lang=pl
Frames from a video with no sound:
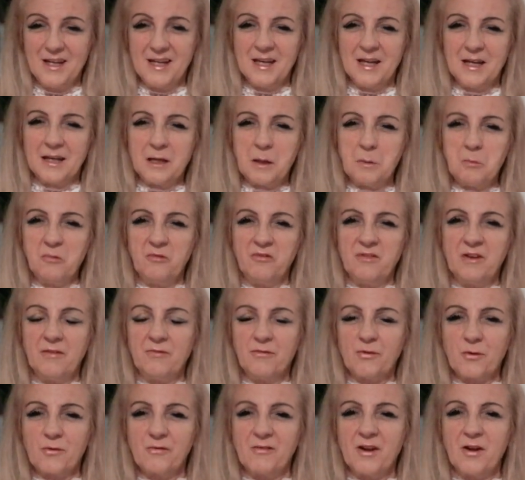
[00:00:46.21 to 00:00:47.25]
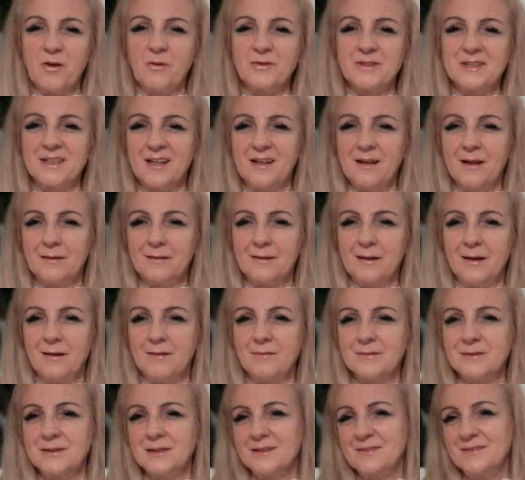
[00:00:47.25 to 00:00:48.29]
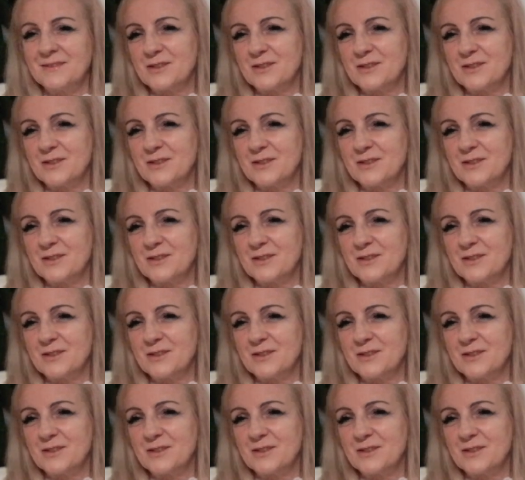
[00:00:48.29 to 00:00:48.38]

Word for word: jak ja mówię, fruwających, latających,